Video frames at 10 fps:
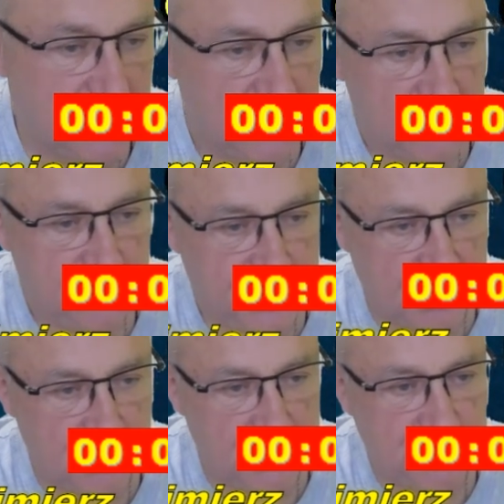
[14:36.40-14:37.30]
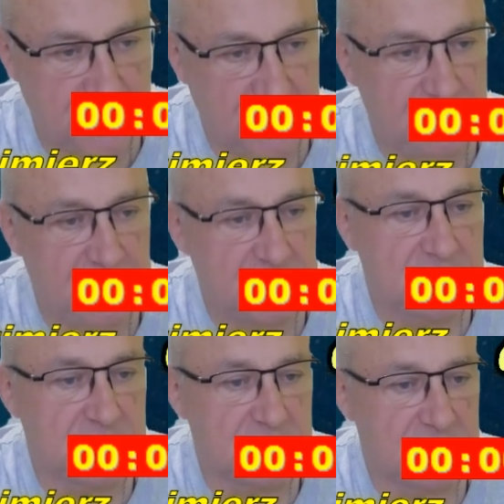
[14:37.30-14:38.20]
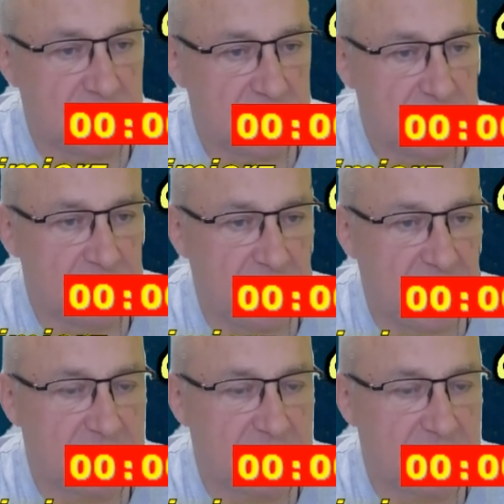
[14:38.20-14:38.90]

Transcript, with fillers: biały z pionem więcej martwi